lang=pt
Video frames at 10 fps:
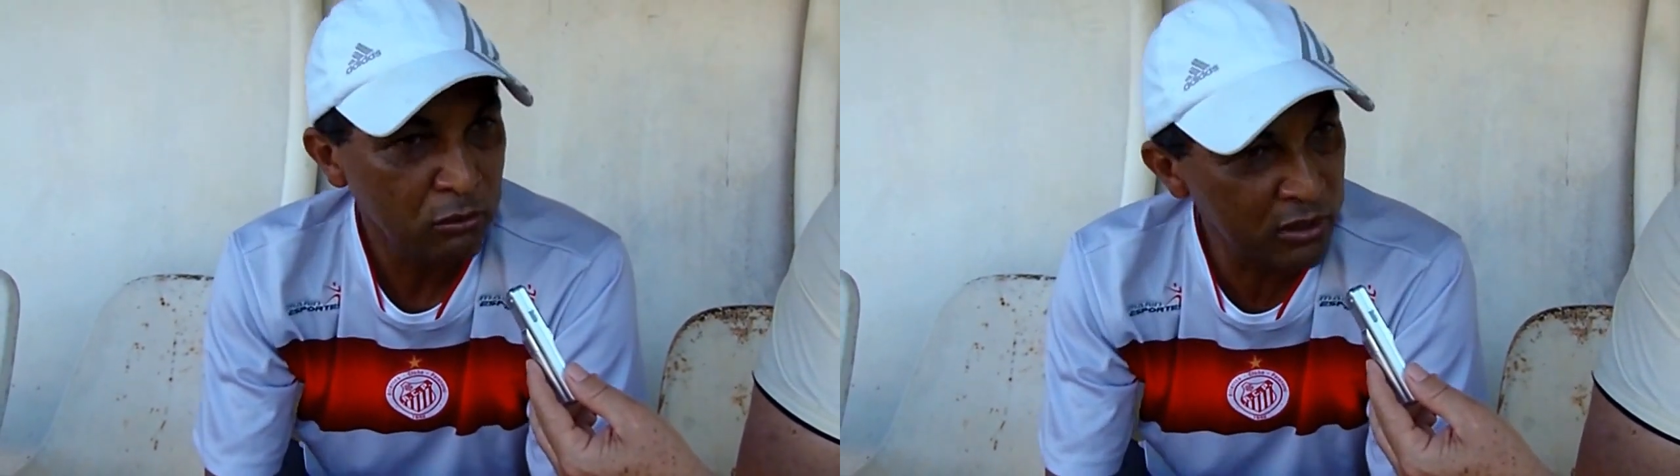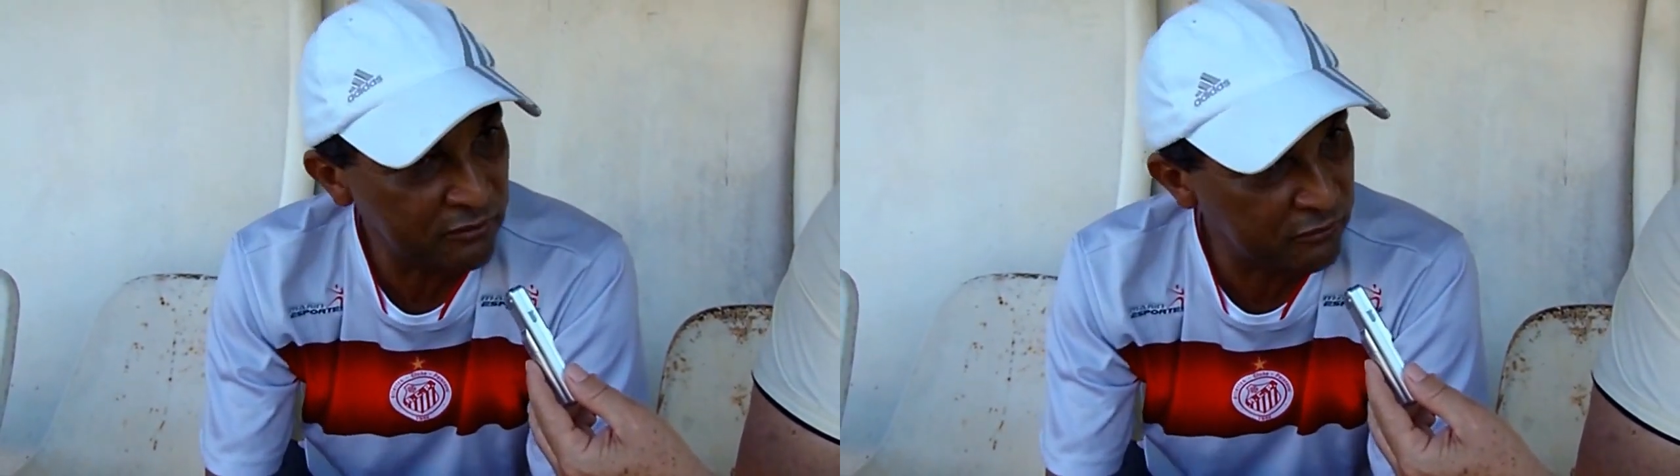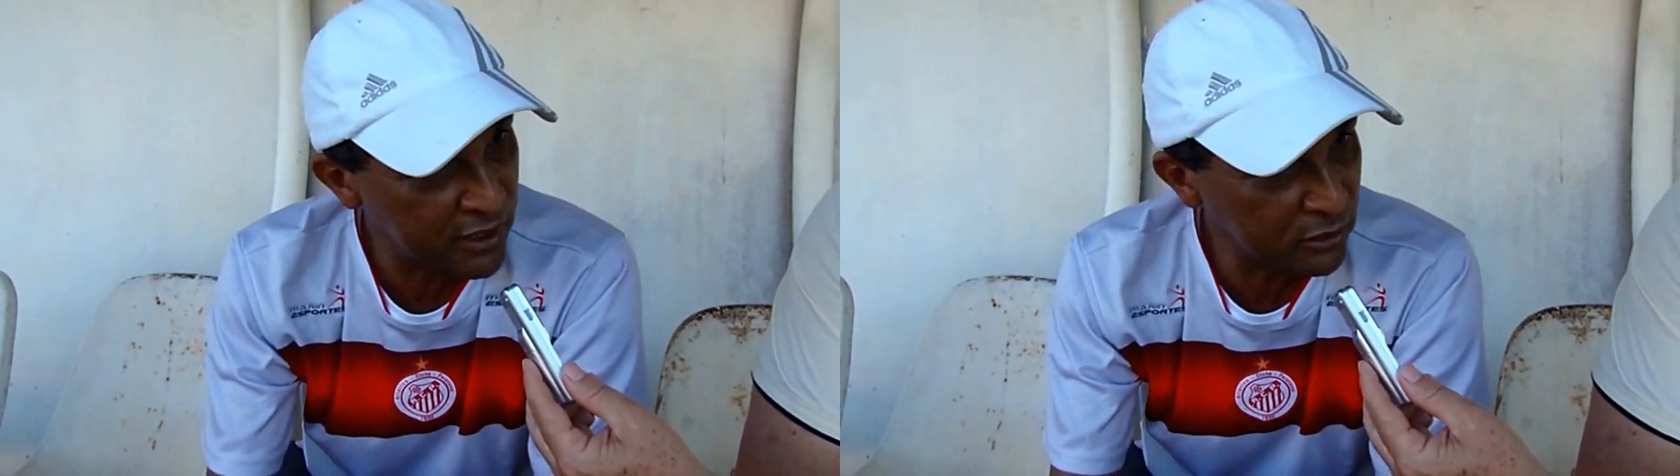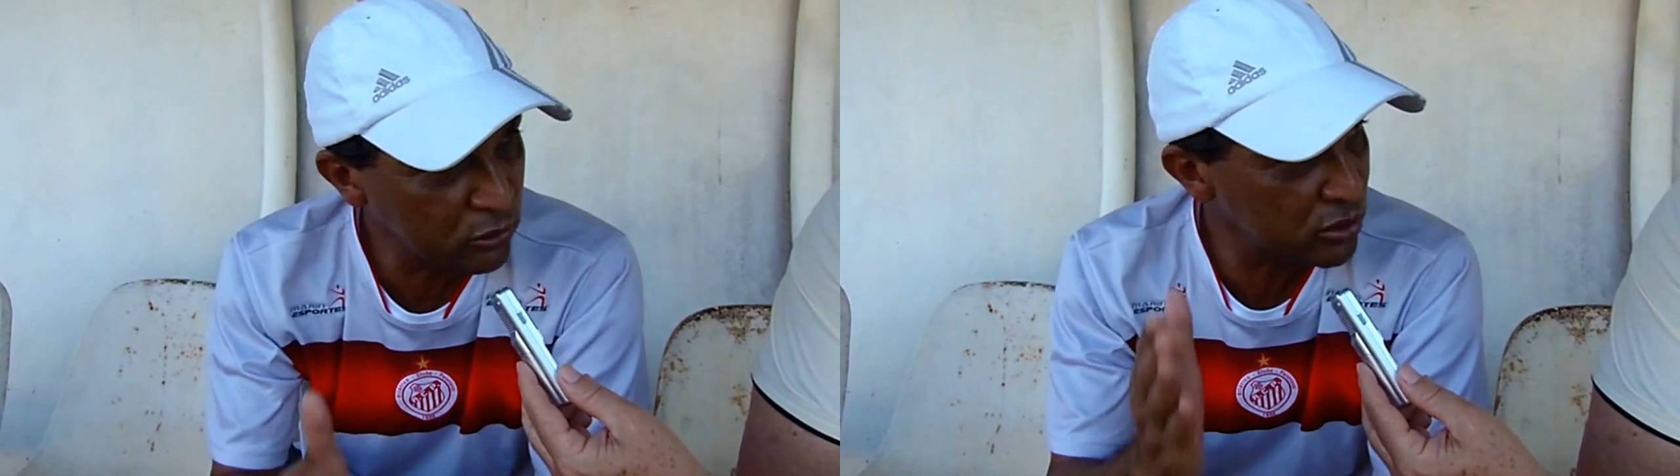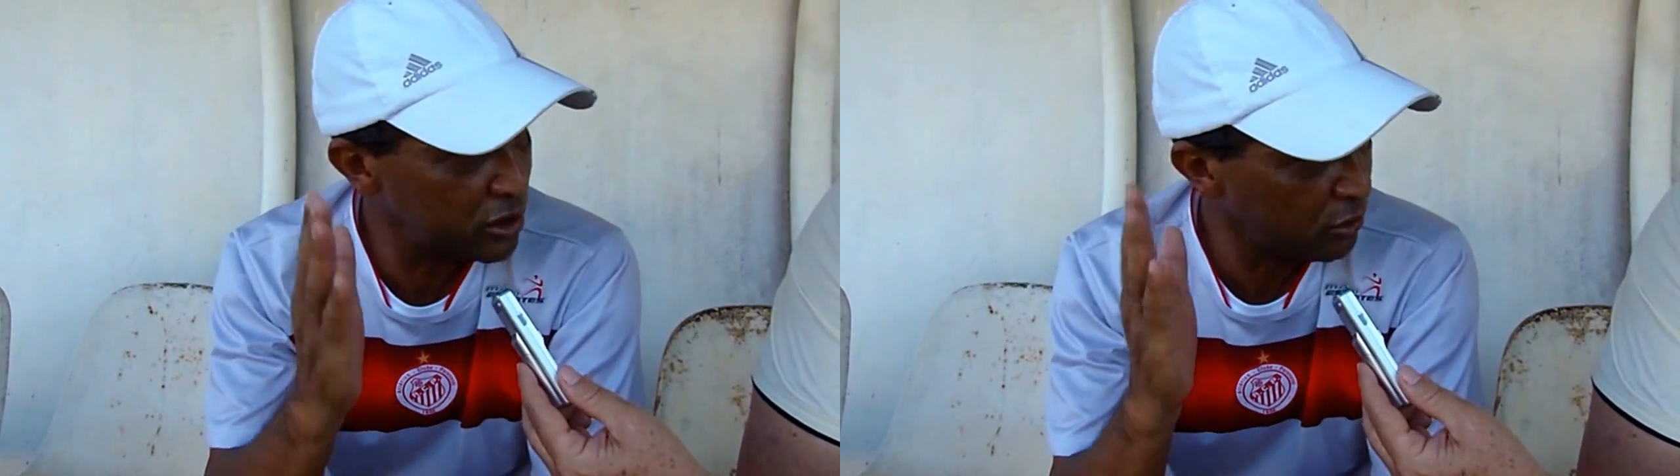O Evandro
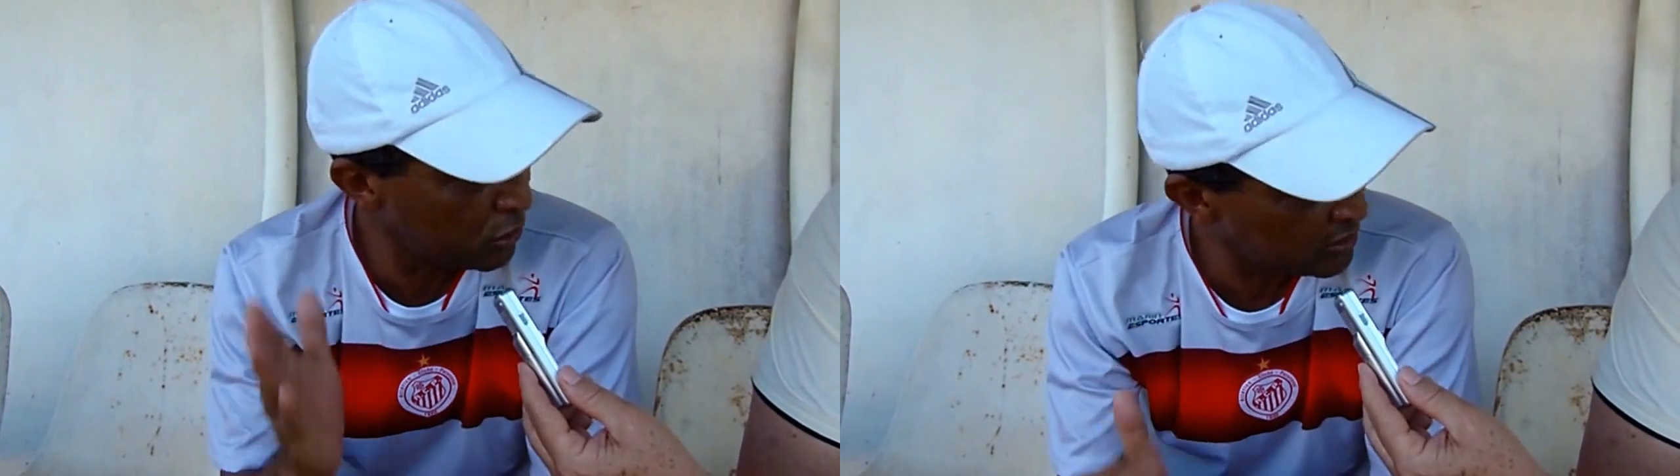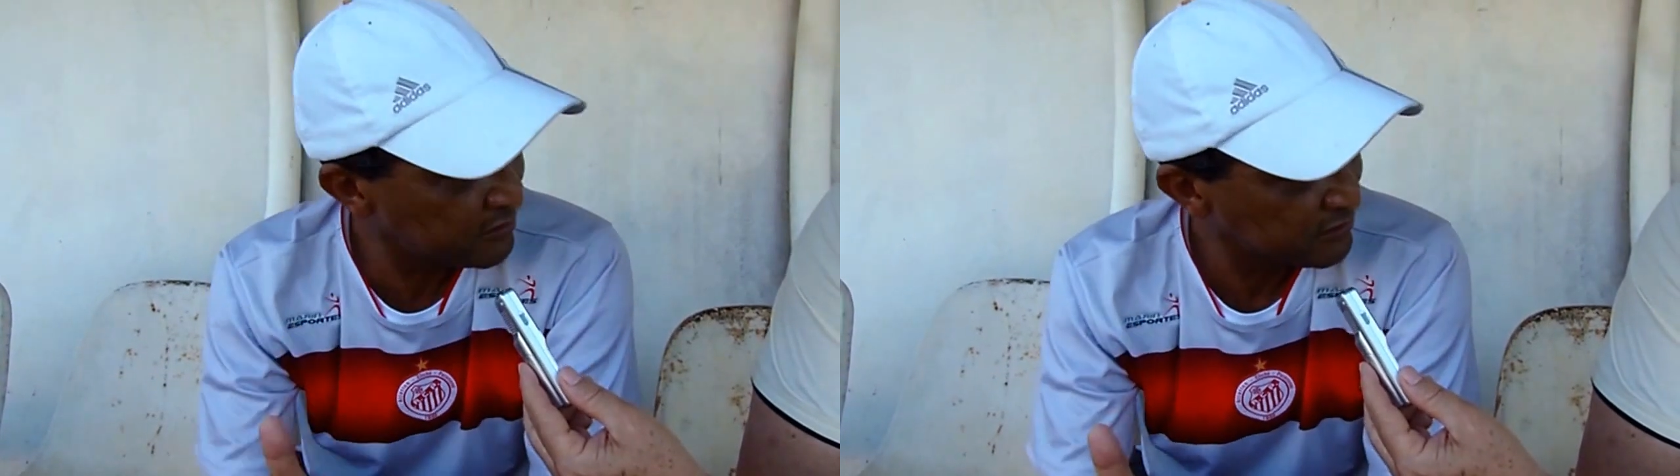oscilou,